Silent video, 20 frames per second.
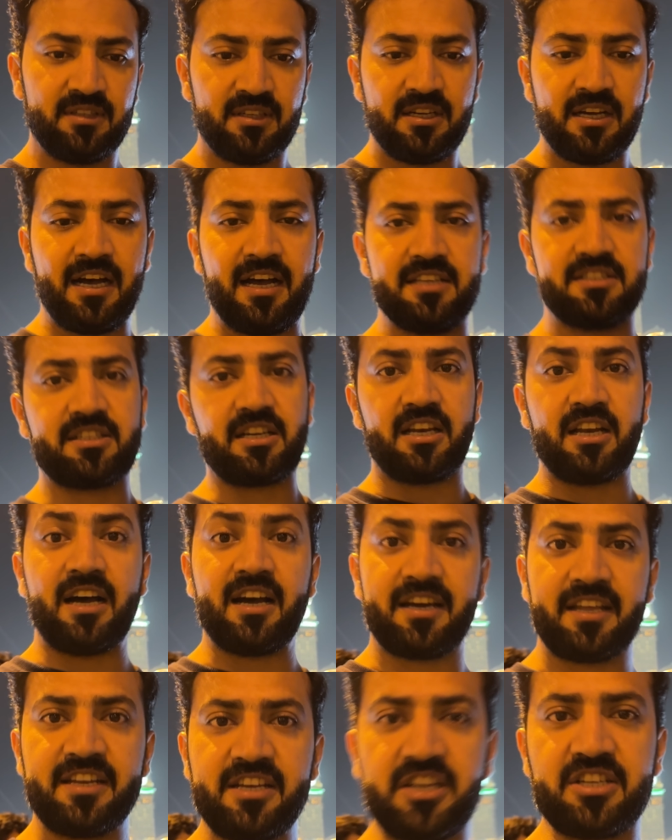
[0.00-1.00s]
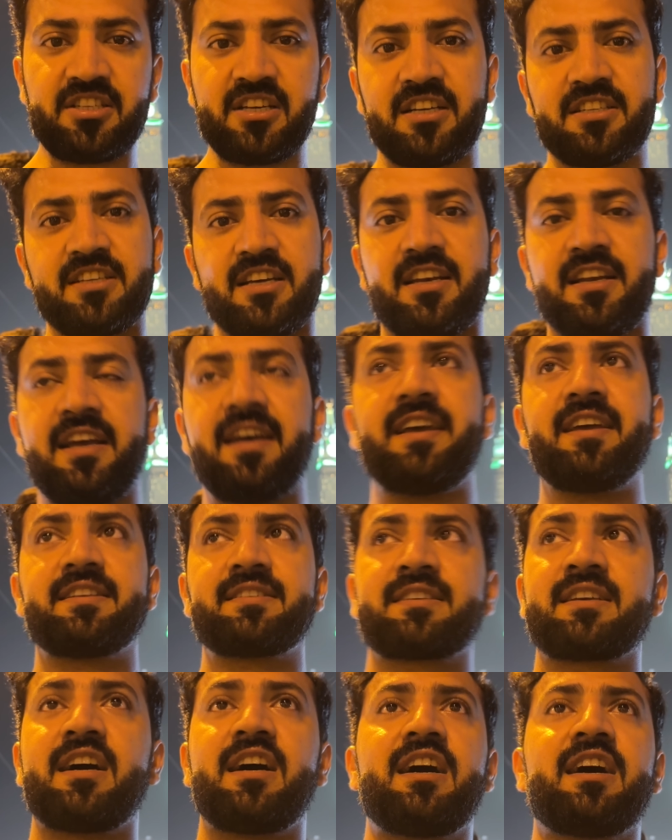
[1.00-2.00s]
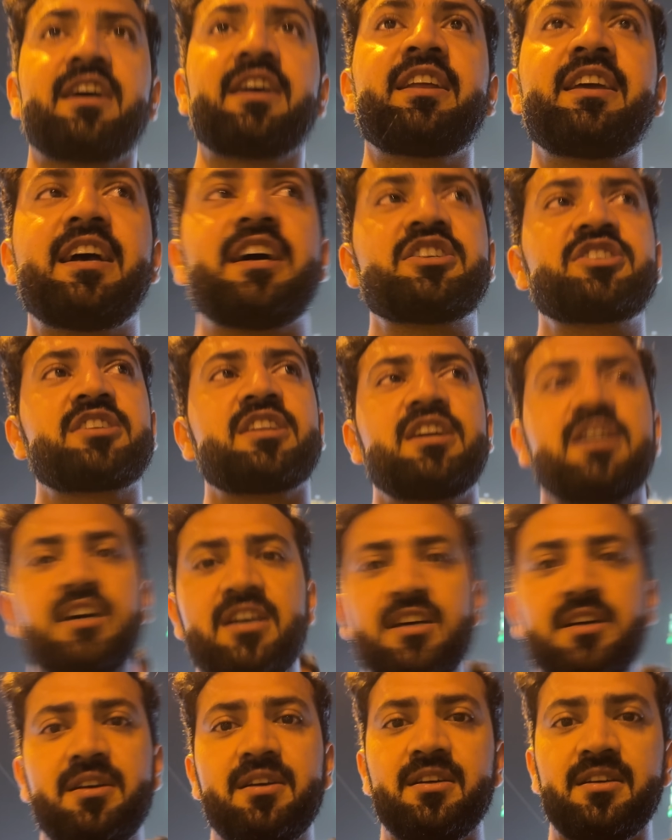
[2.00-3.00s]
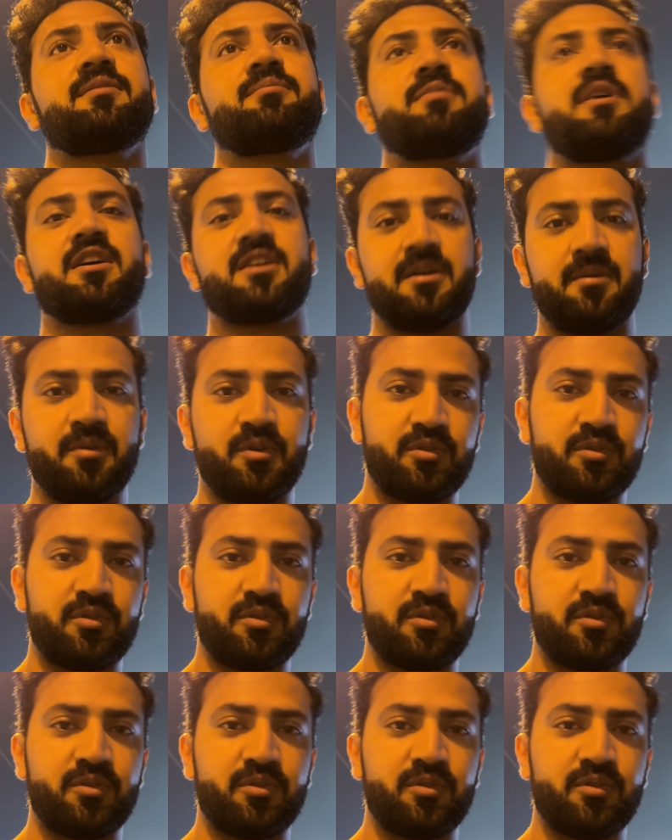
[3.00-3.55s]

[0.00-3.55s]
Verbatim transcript: है आजकल आखिरी अशरा चल रहा है इसका आखिरी अशरा मक्का में